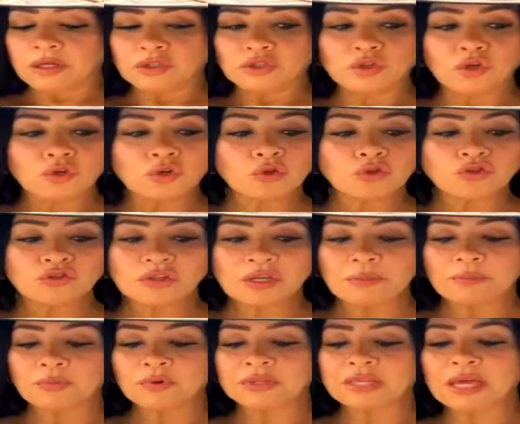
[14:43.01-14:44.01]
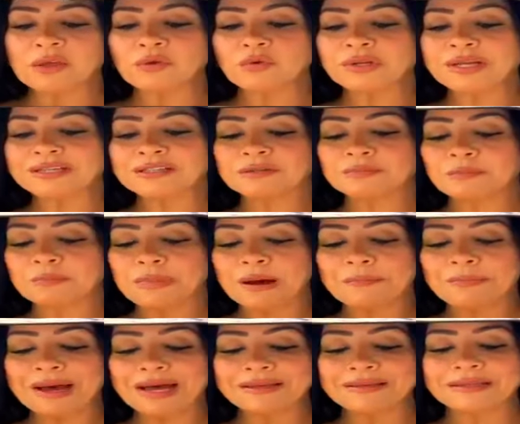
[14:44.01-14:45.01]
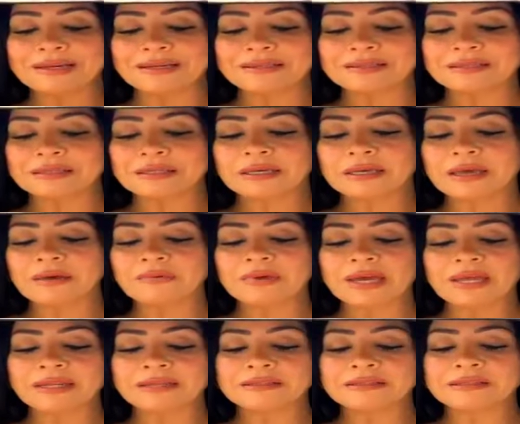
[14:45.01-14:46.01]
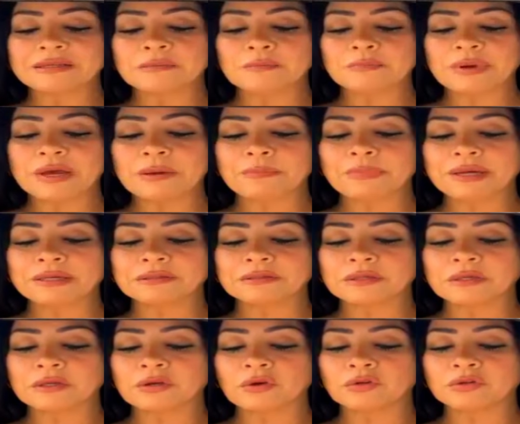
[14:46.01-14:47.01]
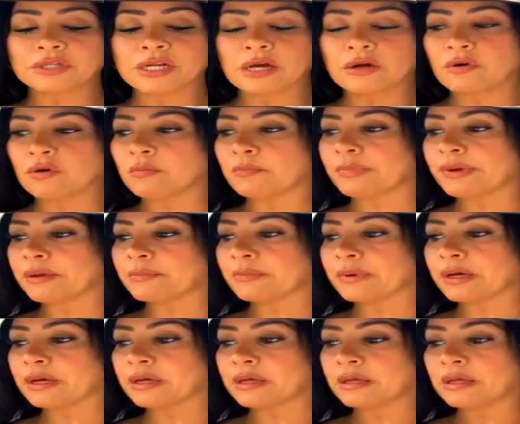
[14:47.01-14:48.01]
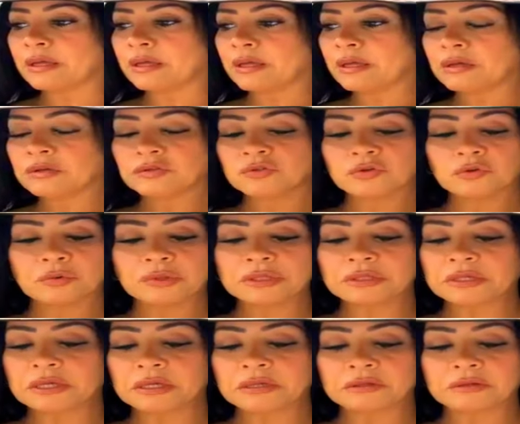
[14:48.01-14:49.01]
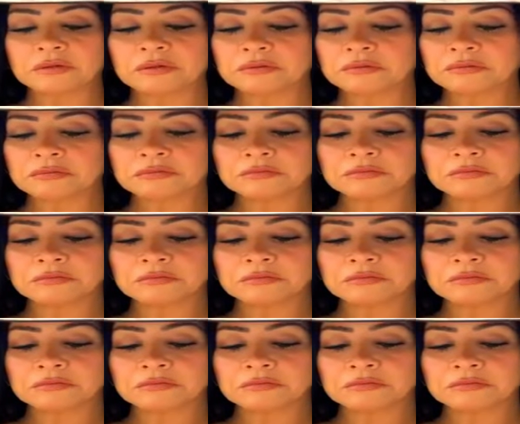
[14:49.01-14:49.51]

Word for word: Yo no sé porque hay unas papayas que vienen sin pepas y otras con pepas. Yo no entiendo.